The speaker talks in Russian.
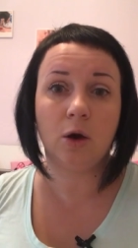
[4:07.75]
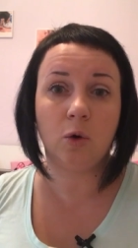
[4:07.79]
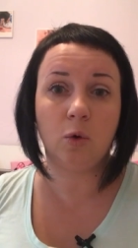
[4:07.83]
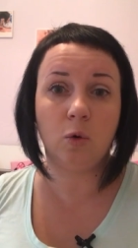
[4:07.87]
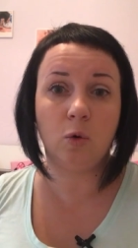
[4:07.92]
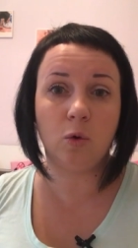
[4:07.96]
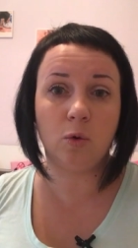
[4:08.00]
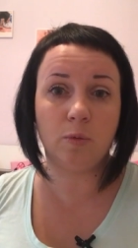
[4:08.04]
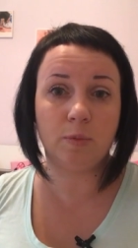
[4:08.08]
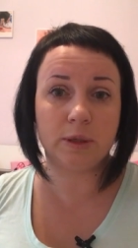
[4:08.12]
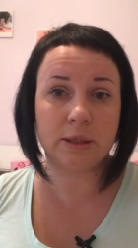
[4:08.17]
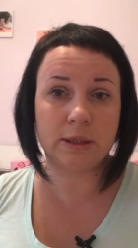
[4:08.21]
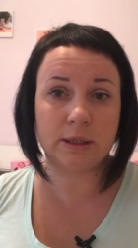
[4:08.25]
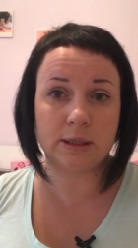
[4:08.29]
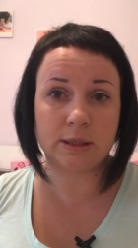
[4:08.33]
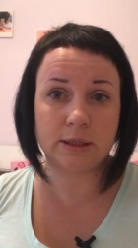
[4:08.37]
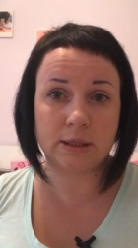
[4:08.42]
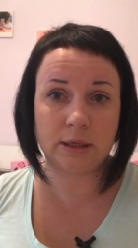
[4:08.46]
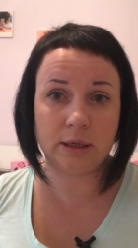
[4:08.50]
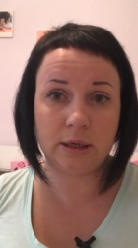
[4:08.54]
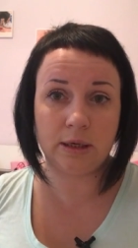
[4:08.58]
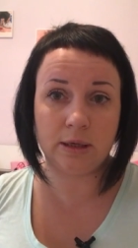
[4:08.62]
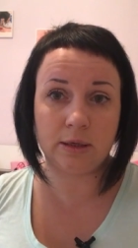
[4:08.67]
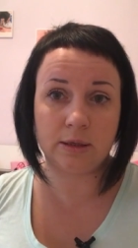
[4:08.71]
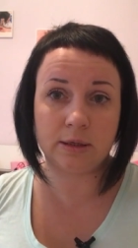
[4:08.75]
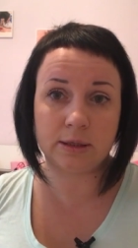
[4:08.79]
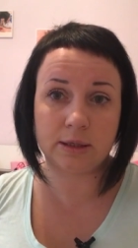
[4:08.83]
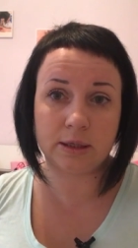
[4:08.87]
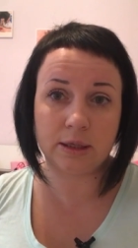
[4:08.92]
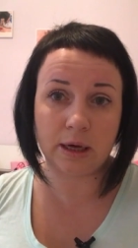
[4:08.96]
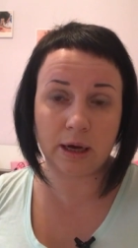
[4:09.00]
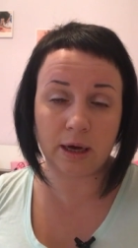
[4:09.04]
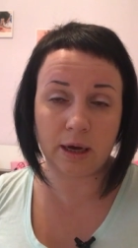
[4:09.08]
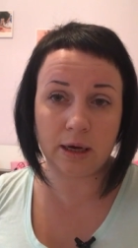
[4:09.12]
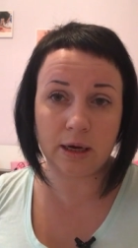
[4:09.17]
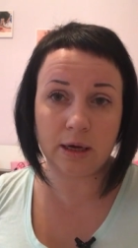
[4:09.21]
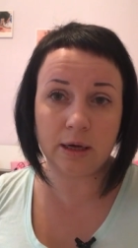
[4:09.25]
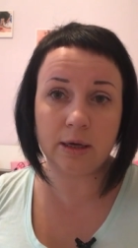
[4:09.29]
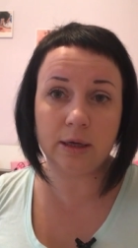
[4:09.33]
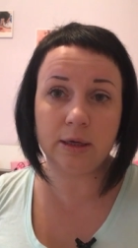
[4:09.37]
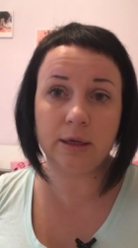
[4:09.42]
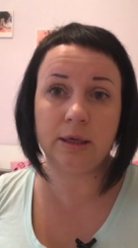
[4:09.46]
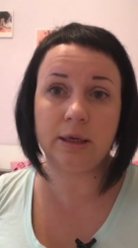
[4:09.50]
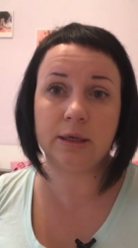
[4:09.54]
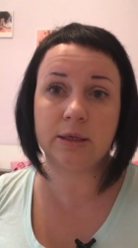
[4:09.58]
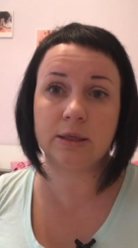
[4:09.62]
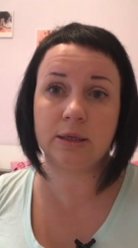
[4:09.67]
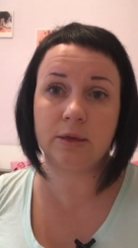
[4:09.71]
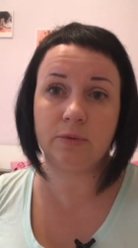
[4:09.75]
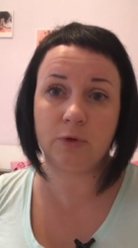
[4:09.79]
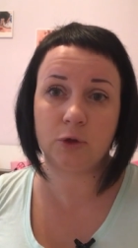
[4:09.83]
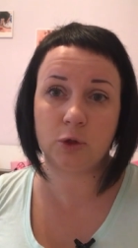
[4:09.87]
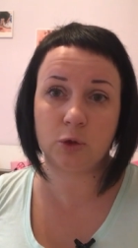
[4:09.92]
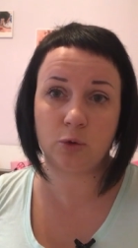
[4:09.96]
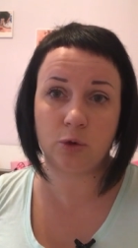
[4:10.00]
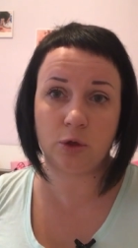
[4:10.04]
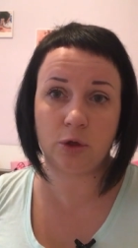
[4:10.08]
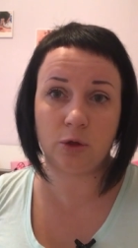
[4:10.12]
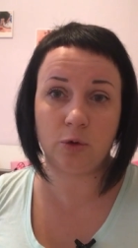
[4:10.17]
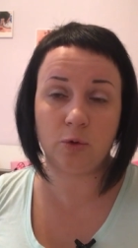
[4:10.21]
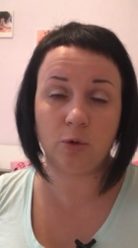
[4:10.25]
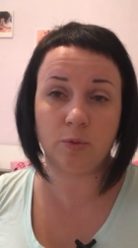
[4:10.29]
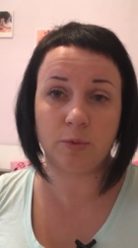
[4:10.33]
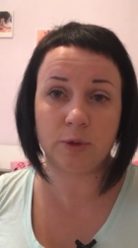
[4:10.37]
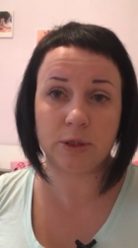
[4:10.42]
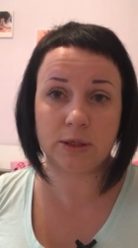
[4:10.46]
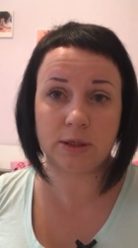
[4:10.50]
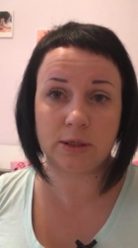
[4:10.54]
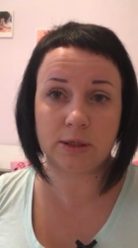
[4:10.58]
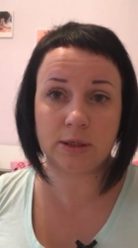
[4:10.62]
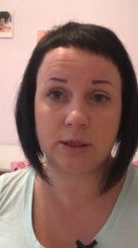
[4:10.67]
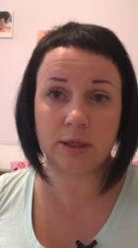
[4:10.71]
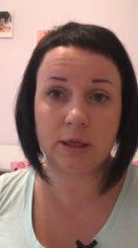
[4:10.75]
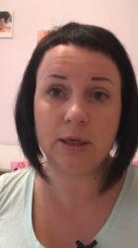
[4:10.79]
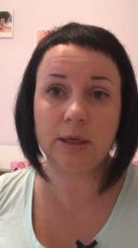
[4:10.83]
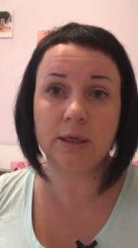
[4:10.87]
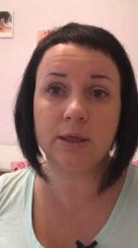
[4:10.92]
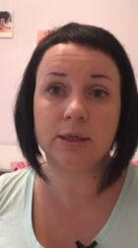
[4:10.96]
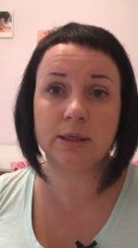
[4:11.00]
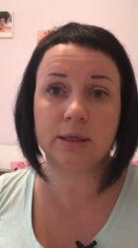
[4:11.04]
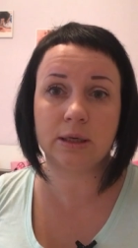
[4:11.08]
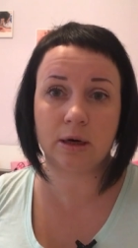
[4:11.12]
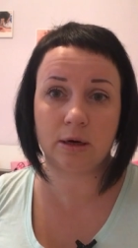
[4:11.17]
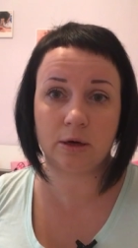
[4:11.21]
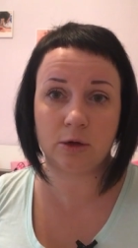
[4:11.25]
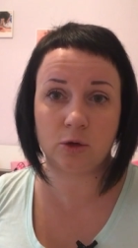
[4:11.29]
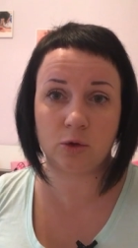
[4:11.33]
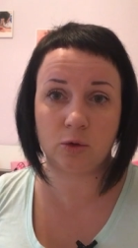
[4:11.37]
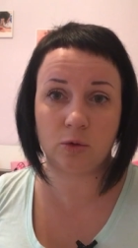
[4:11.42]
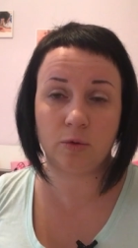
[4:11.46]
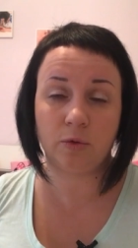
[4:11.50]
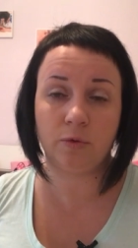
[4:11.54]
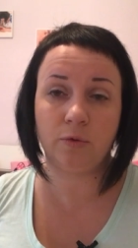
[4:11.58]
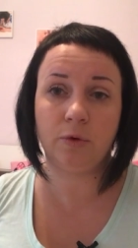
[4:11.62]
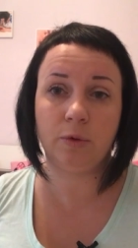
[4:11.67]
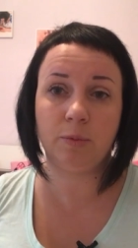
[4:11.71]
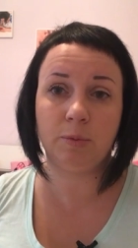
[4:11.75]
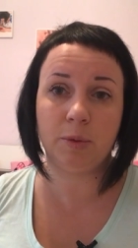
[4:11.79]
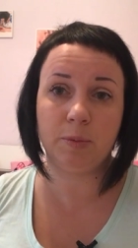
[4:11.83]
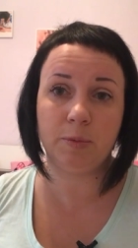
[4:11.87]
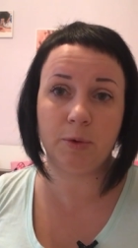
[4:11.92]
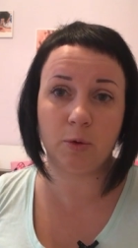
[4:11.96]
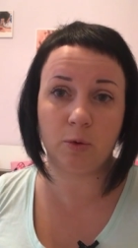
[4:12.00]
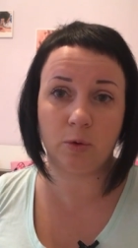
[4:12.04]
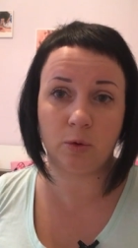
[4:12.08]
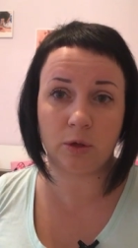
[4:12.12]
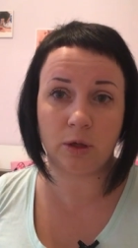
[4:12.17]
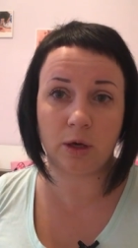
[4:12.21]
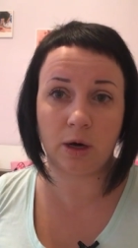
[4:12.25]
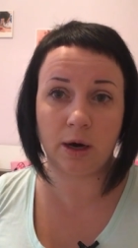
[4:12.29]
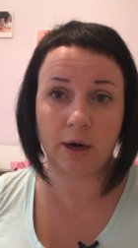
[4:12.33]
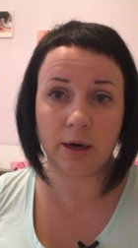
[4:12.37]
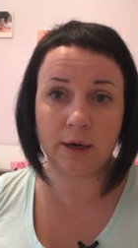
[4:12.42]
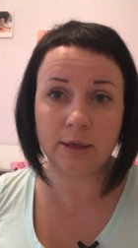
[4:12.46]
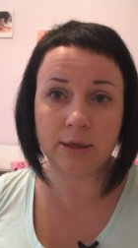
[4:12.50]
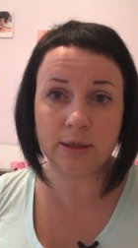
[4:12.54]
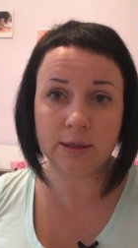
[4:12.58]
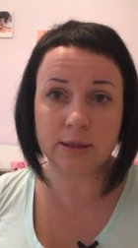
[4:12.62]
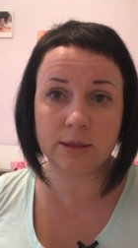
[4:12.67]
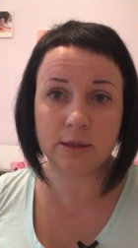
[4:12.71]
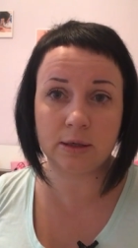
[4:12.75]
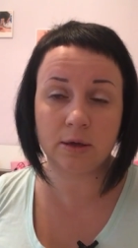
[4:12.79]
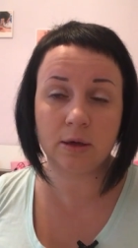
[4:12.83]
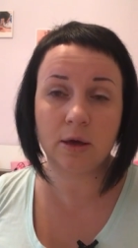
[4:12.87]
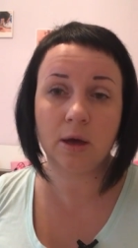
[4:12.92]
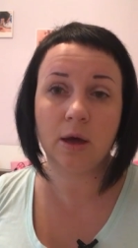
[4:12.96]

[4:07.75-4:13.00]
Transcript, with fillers: Гомоцистеин сдали, если высокий гомоцистеин, сразу фемибион Айнц.